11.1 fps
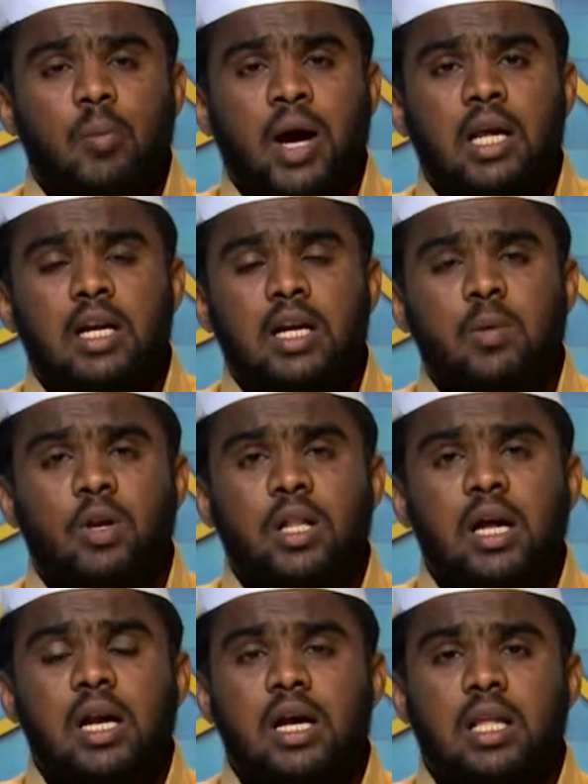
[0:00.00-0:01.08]
பார்க்கின்ற பொழுது
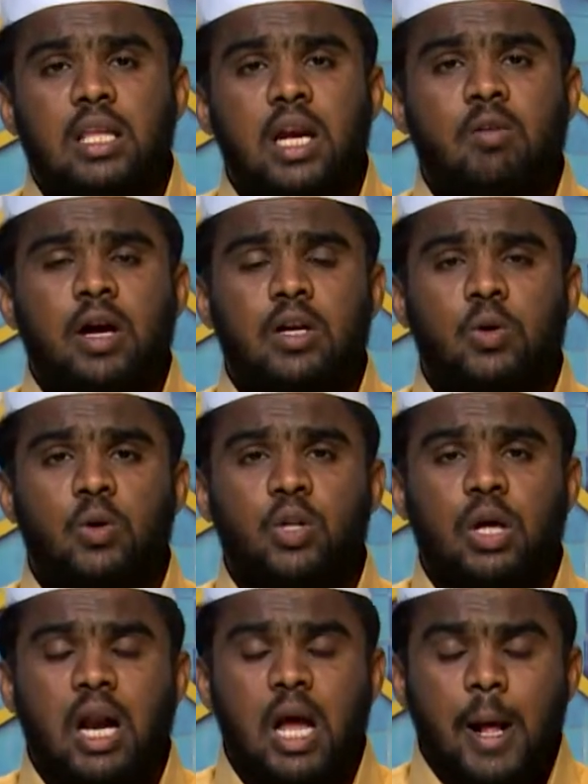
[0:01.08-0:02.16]
எங்களுக்கு தெளிவாகின்ற
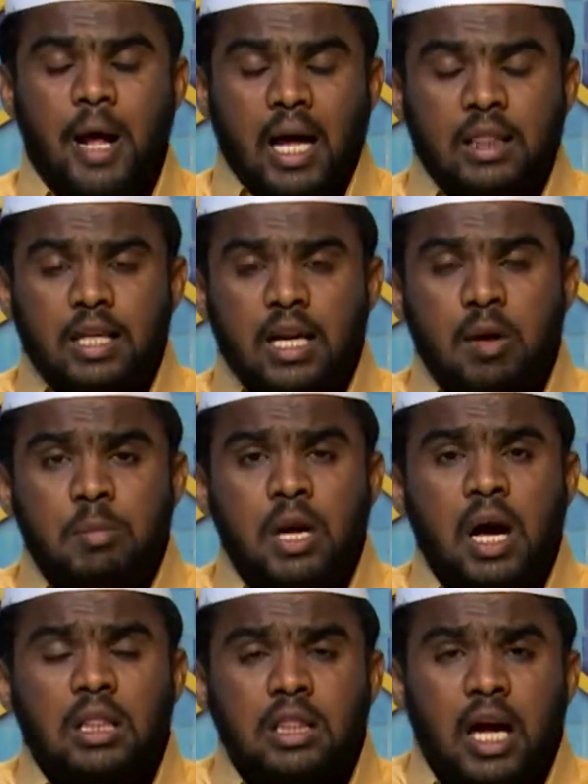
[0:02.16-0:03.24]
ஒன்றுதான் அந்த நபியை
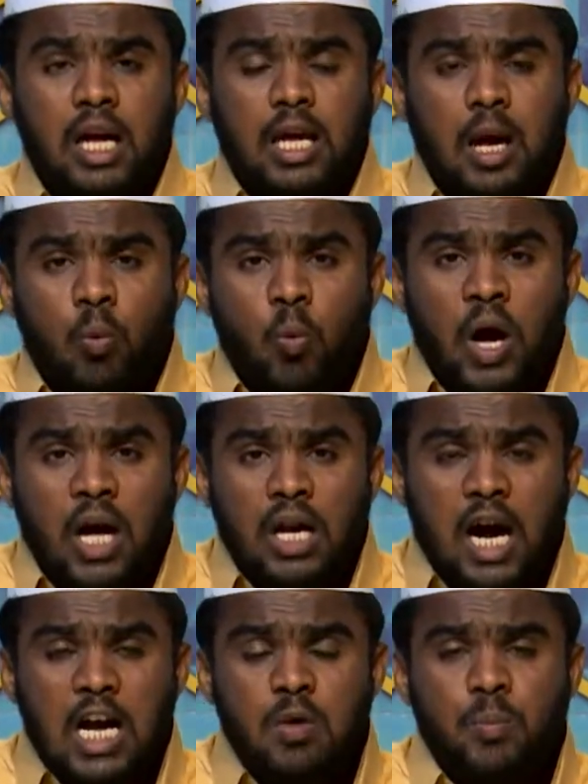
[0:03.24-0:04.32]
அல்லாஹ் எவ்வாறு
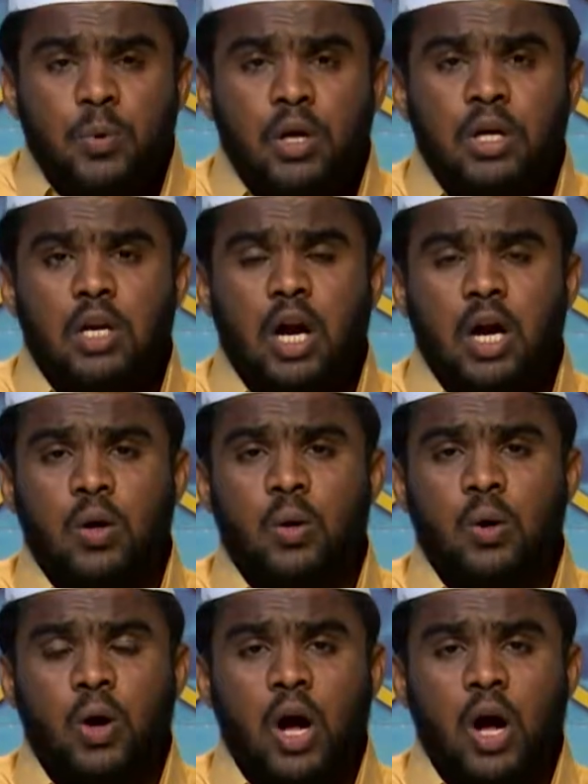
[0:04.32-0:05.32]
அனுப்புகின்றானோ